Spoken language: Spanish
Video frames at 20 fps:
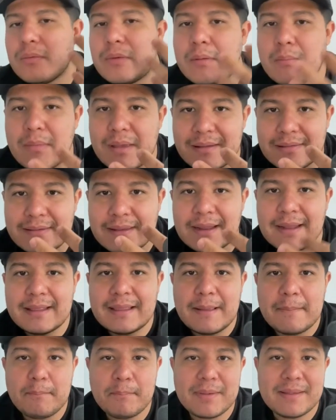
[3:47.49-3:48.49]
bimestre
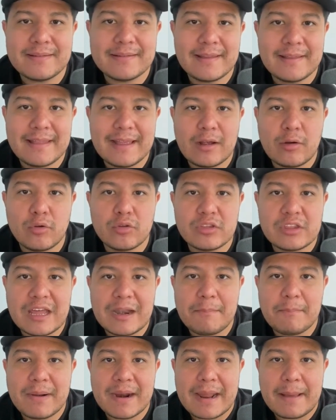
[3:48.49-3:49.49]
te empiezan a
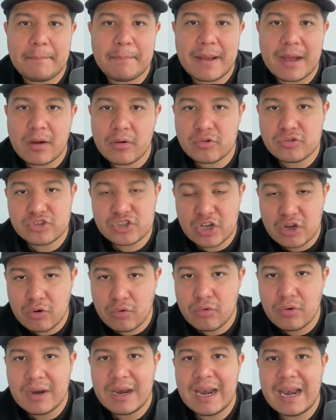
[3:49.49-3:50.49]
contar para pago
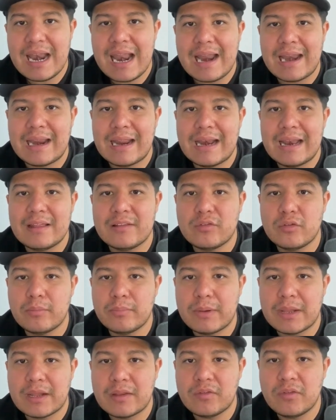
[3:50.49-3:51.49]
según las reglas de
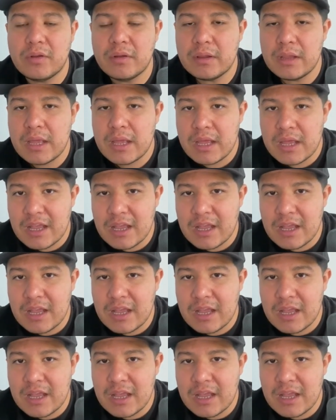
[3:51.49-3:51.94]
operación.